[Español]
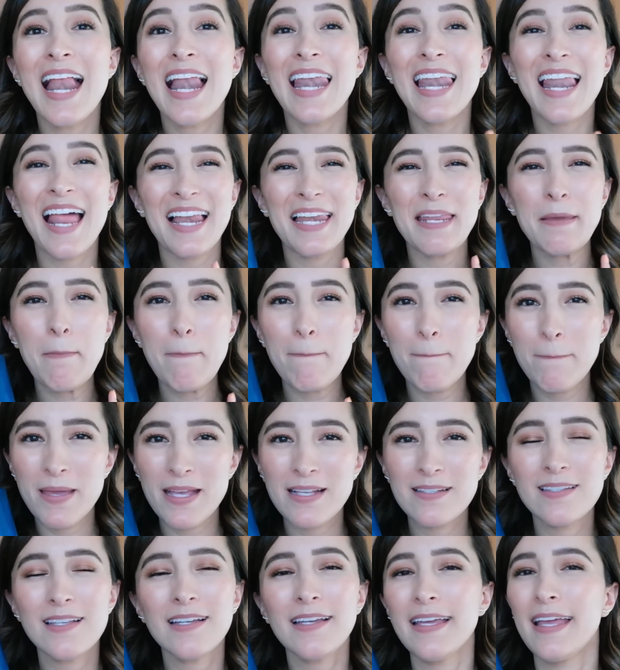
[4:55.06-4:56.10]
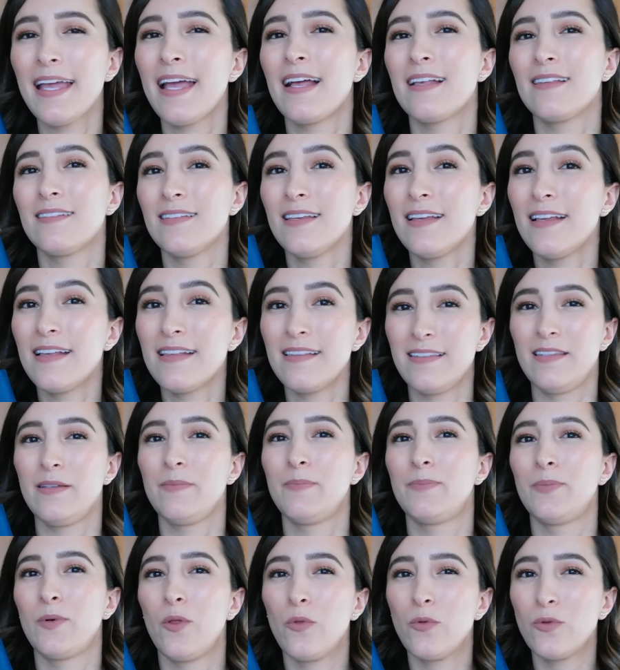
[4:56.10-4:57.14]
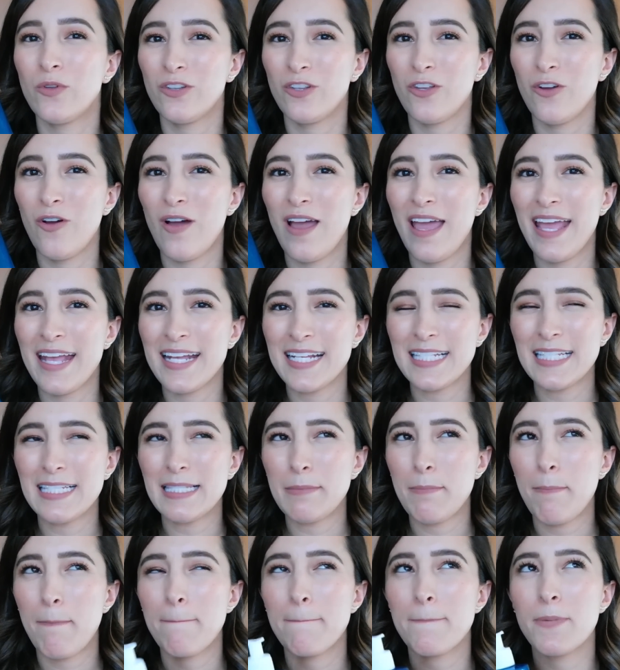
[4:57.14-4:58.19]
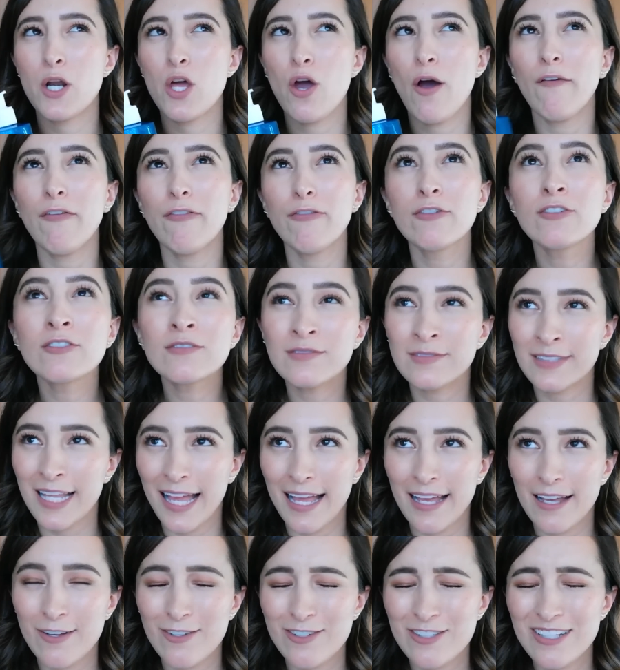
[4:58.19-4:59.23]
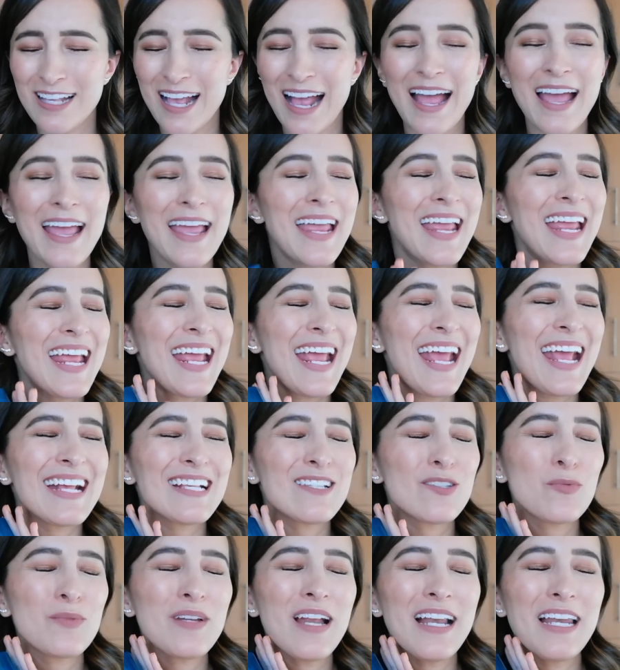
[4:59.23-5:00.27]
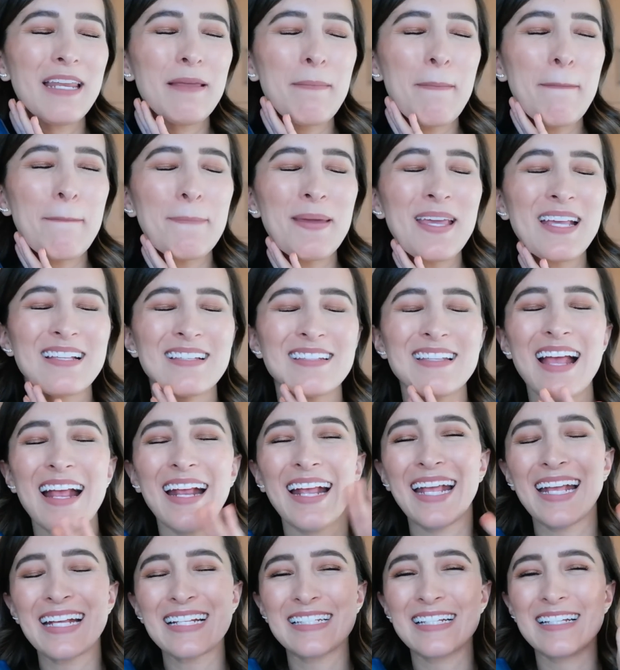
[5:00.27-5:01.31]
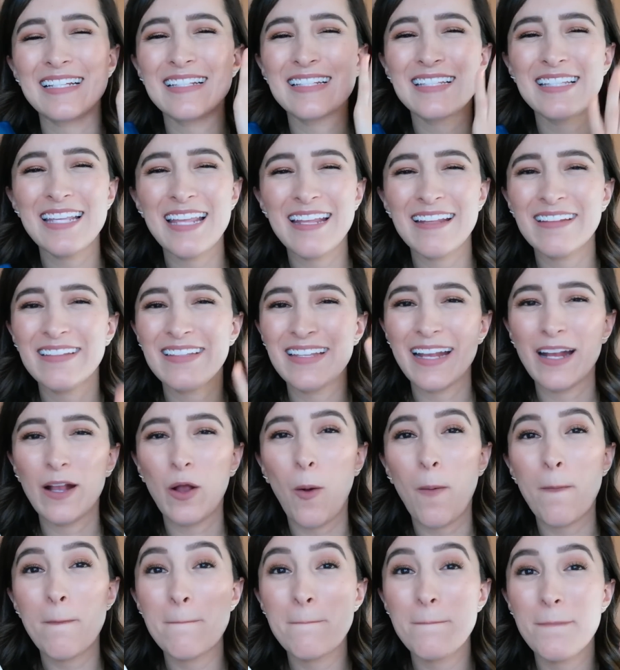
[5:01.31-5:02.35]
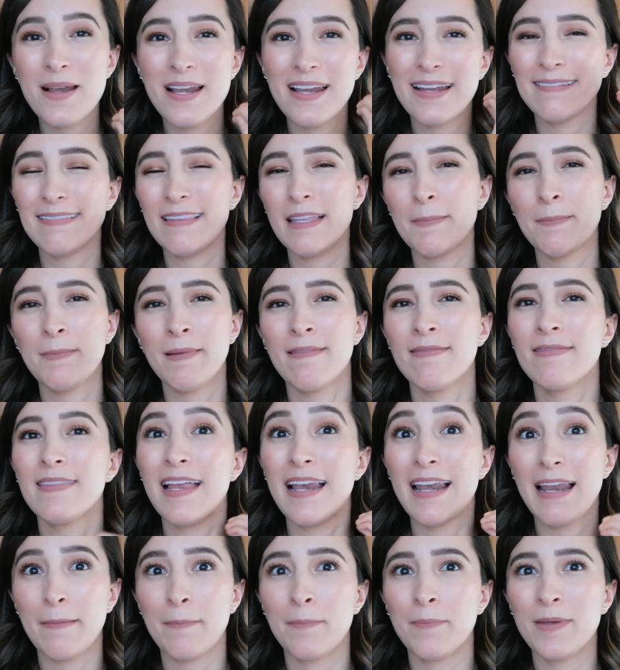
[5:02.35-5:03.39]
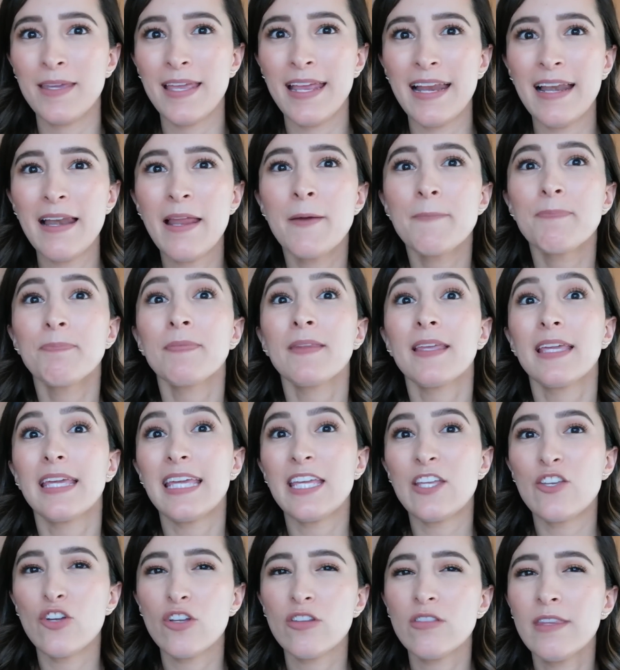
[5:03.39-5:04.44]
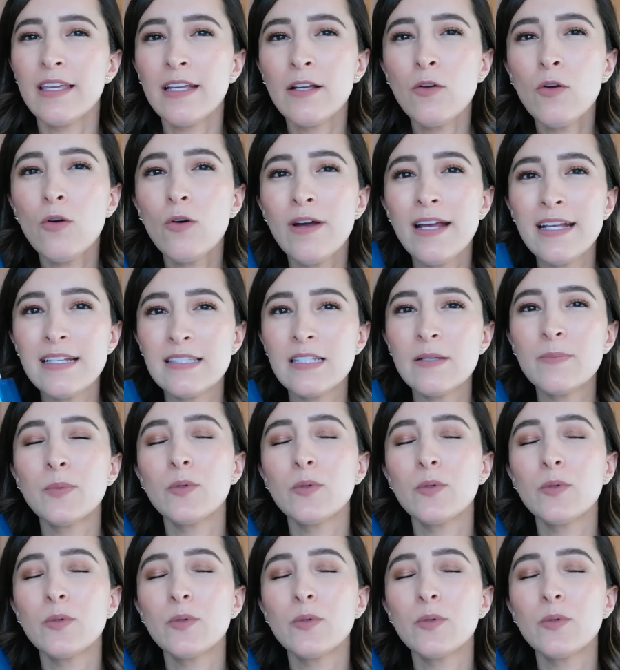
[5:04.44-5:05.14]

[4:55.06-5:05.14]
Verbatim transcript: La limpieza que hace este producto es profunda. O sea, es una limpieza que se siente completamente en la piel. Y yo tengo este